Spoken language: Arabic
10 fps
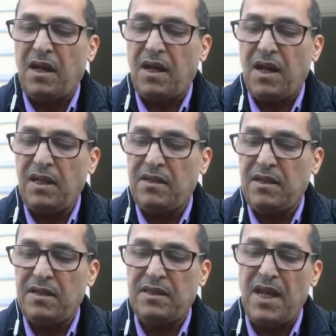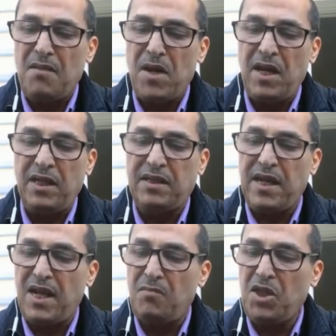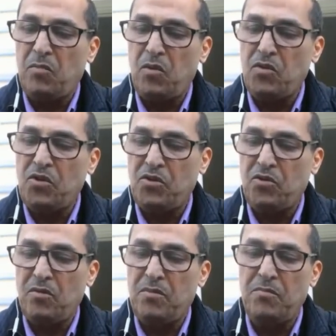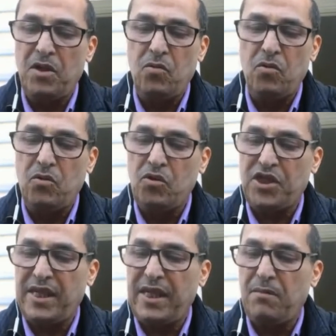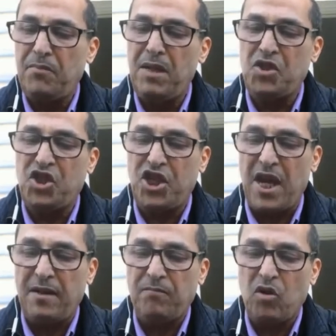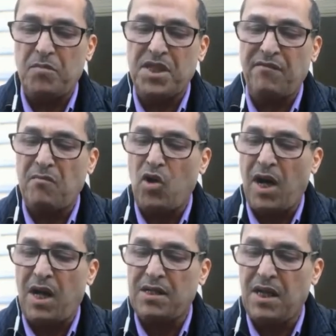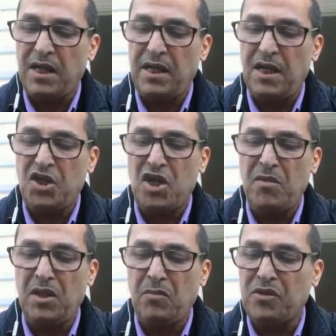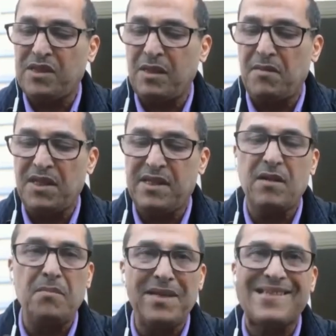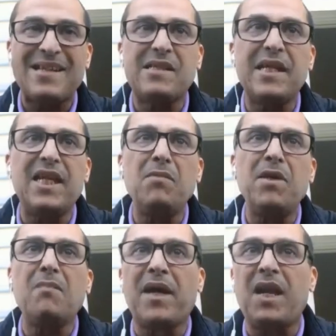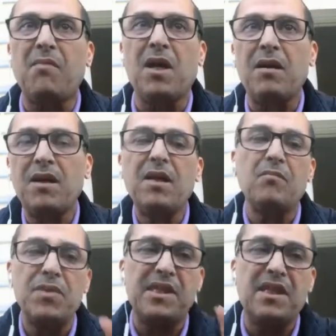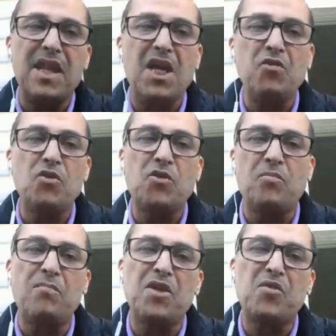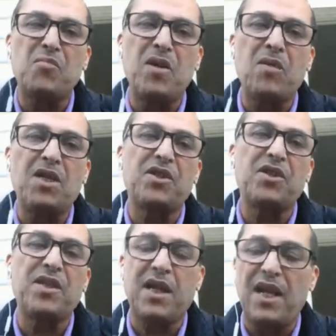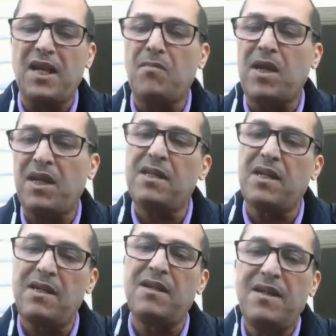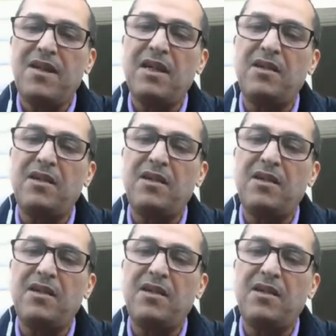قررت سماح التلاميذ بالوجود بالولوج بالمجان وبصفه مؤقته الى جميع المنصات المنصات التعليميه المغربيه استثناء يوتيوب باش ما يوقعش ذاك العمليه ديال